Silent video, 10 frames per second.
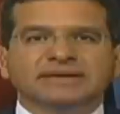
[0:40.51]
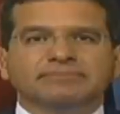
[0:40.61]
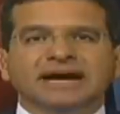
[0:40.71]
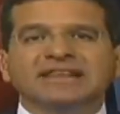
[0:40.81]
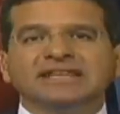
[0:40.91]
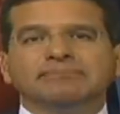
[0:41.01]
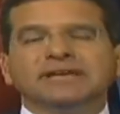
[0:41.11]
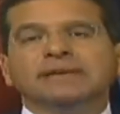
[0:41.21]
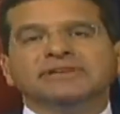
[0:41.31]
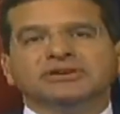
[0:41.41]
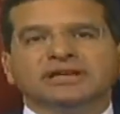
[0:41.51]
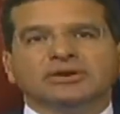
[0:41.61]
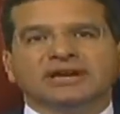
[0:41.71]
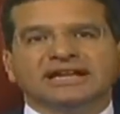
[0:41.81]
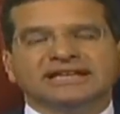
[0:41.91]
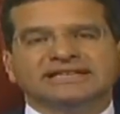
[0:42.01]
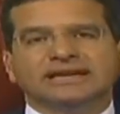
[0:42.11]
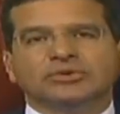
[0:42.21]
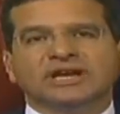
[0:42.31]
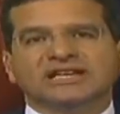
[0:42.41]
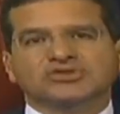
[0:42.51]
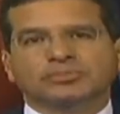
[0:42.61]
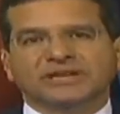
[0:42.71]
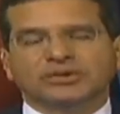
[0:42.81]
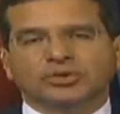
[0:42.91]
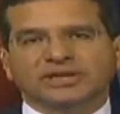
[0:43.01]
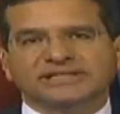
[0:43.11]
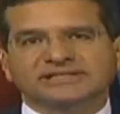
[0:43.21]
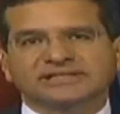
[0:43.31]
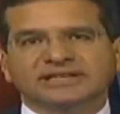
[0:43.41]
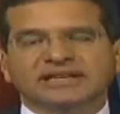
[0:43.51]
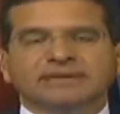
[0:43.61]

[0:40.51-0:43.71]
más de mil millones de dólares en deudas a suplidores,